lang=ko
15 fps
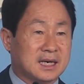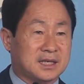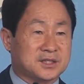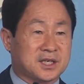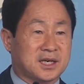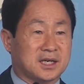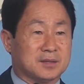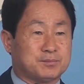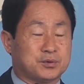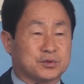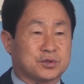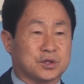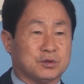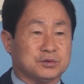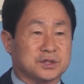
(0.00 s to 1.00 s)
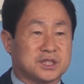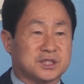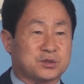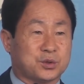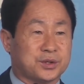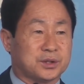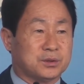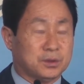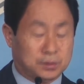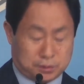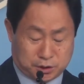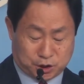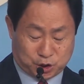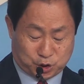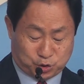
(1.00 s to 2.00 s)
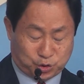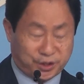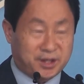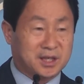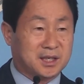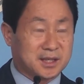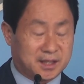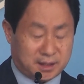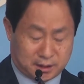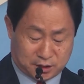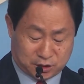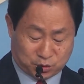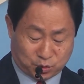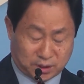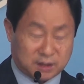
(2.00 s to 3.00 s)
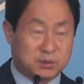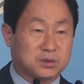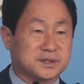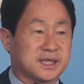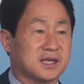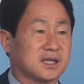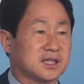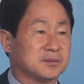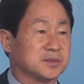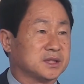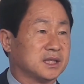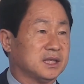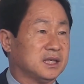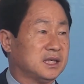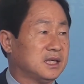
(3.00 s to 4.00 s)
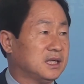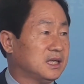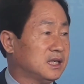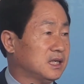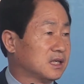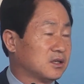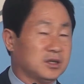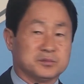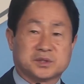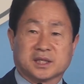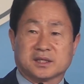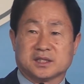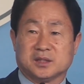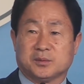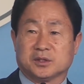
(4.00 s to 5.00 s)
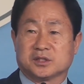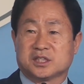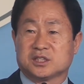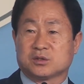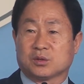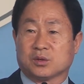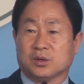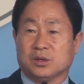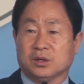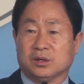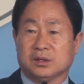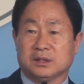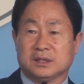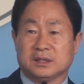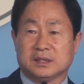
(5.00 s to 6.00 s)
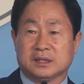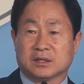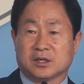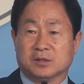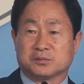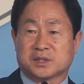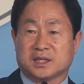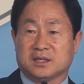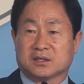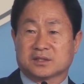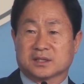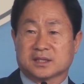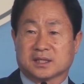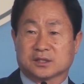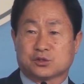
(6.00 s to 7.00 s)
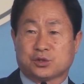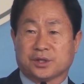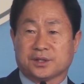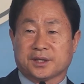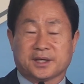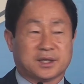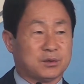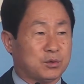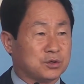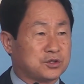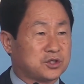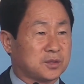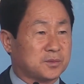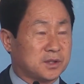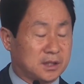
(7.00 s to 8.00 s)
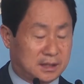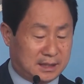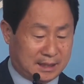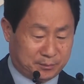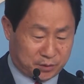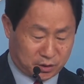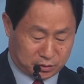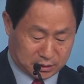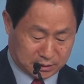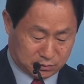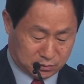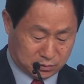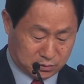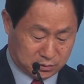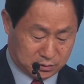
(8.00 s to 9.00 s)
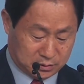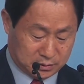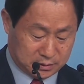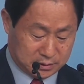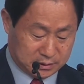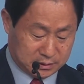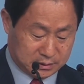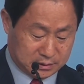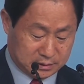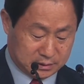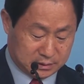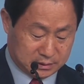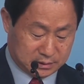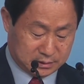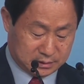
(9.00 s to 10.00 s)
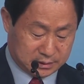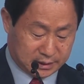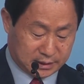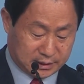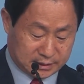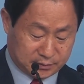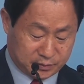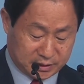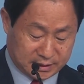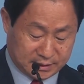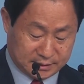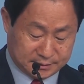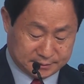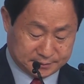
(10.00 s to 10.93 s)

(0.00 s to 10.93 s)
가장 부끄러운 기소이고 최악의 기소라고 생각합니다. 검찰은 이번 기소로 검찰 역사상 최대의 오점을 남겼다고 생각합니다.